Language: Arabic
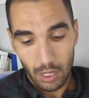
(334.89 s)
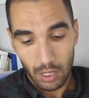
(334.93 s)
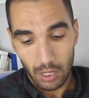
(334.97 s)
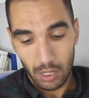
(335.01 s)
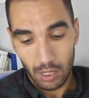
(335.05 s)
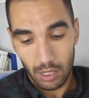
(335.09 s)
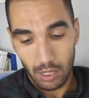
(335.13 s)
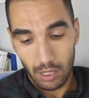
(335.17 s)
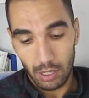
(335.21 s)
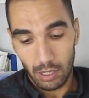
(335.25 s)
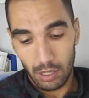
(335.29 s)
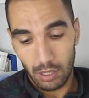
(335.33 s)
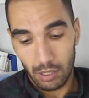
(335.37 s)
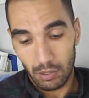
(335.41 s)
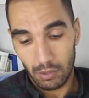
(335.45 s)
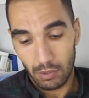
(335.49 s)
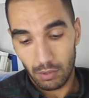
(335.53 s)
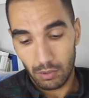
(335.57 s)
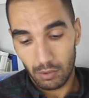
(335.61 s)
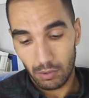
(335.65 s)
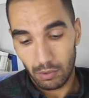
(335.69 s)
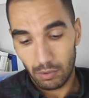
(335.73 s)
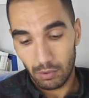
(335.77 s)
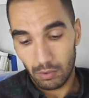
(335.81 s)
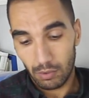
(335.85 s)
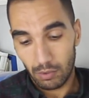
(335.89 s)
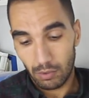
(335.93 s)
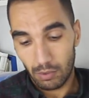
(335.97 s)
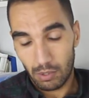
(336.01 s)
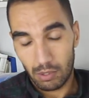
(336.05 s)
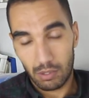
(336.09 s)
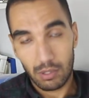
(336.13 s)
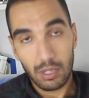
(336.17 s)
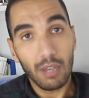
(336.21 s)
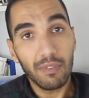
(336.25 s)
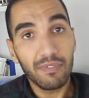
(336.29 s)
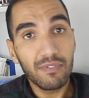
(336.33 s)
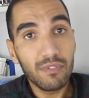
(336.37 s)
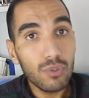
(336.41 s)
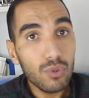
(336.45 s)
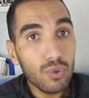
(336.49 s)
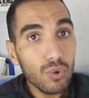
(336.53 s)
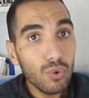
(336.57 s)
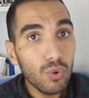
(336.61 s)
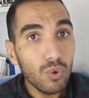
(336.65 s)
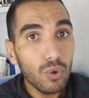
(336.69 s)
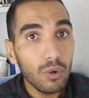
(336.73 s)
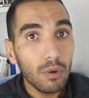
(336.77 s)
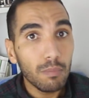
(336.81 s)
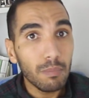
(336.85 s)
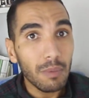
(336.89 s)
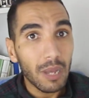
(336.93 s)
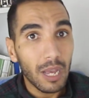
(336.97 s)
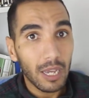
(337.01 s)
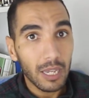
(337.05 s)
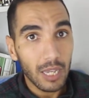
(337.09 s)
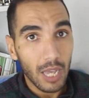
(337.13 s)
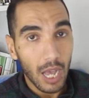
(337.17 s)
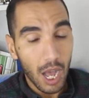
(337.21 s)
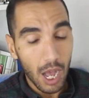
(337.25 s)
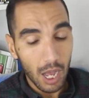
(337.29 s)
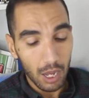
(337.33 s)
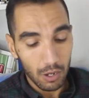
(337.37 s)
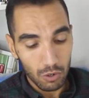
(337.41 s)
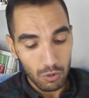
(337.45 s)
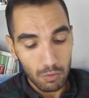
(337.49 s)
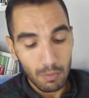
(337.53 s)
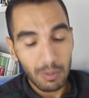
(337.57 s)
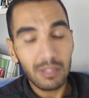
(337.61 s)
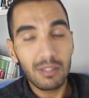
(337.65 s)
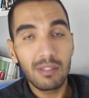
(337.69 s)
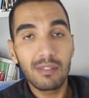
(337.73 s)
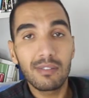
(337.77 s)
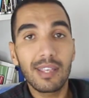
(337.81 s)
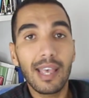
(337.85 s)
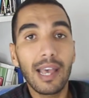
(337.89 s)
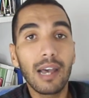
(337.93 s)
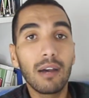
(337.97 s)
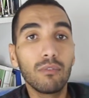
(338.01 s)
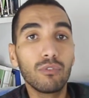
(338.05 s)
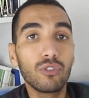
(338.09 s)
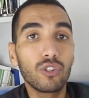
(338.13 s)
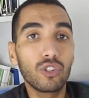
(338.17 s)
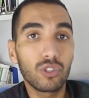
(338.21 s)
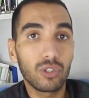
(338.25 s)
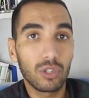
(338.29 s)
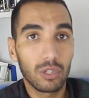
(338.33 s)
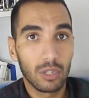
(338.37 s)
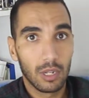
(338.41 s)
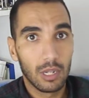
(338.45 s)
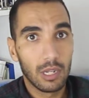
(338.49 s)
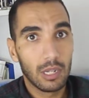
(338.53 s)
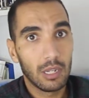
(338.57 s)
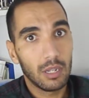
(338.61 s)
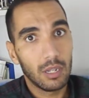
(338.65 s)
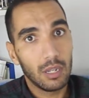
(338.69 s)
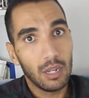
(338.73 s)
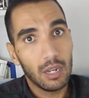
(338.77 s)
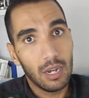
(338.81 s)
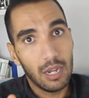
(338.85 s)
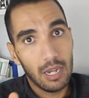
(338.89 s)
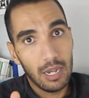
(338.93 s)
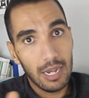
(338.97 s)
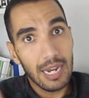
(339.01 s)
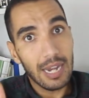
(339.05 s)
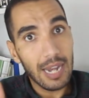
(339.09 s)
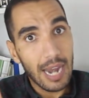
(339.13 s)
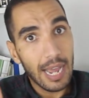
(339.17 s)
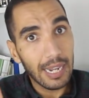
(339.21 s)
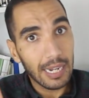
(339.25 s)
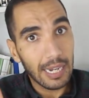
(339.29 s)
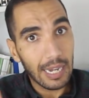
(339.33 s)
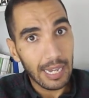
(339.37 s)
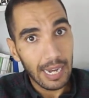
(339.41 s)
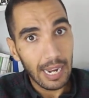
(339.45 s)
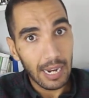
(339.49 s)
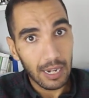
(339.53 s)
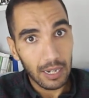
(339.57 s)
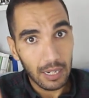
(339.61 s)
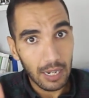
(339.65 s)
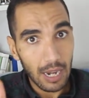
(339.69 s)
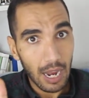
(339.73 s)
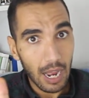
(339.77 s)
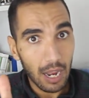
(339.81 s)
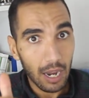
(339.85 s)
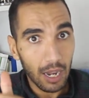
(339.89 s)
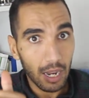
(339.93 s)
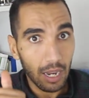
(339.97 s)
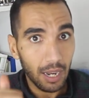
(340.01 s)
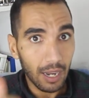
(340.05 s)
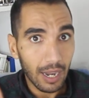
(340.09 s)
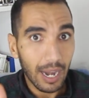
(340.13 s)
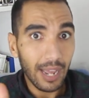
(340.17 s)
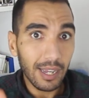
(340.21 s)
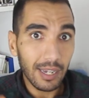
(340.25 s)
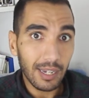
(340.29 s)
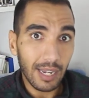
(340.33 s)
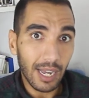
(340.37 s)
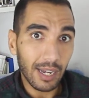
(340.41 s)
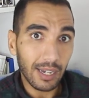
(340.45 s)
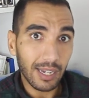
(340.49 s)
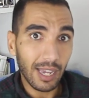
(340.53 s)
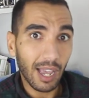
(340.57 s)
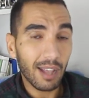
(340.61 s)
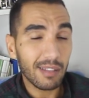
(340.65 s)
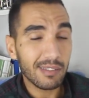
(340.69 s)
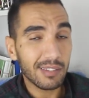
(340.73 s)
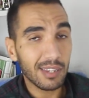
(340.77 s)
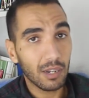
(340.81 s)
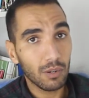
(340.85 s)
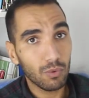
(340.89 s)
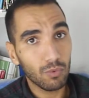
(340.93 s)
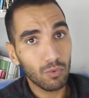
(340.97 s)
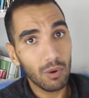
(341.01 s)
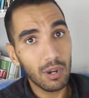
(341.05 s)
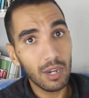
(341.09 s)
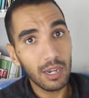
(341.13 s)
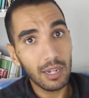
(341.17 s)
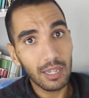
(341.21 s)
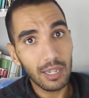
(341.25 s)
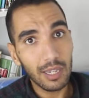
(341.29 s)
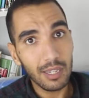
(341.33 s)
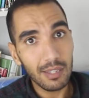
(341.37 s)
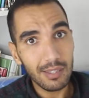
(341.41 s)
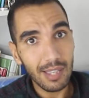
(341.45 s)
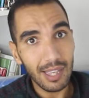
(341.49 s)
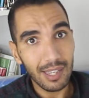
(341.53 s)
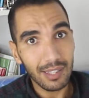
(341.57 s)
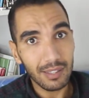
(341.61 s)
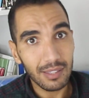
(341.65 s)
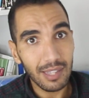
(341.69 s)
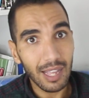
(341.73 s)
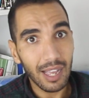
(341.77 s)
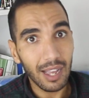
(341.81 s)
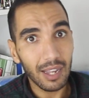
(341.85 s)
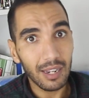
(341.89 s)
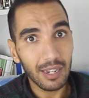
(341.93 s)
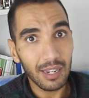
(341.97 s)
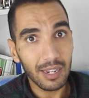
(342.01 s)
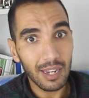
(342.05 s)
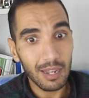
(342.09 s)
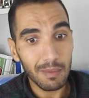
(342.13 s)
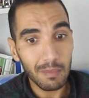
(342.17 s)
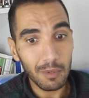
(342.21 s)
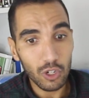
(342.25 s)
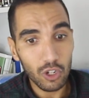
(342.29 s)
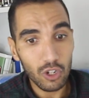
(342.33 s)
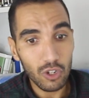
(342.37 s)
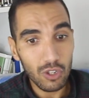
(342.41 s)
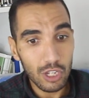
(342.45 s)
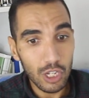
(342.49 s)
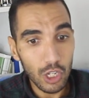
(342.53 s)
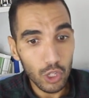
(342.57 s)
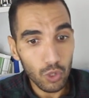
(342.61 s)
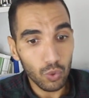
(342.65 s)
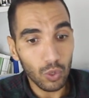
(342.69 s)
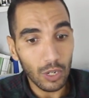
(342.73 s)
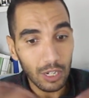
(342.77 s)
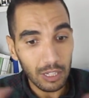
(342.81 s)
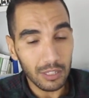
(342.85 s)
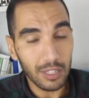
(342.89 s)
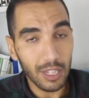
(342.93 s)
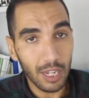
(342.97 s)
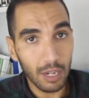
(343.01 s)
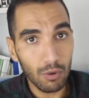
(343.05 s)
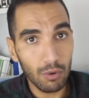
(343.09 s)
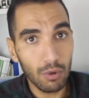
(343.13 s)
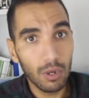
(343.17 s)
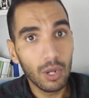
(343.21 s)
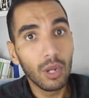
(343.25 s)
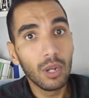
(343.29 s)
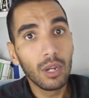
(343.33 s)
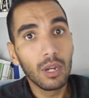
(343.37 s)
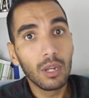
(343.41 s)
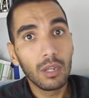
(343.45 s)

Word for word: آه، آه، استفدتوا معايا وما تنساوش لي لايك لان اللايك حقيقه هو اللي كيساعدنا اننا باش نزيدو نعطيو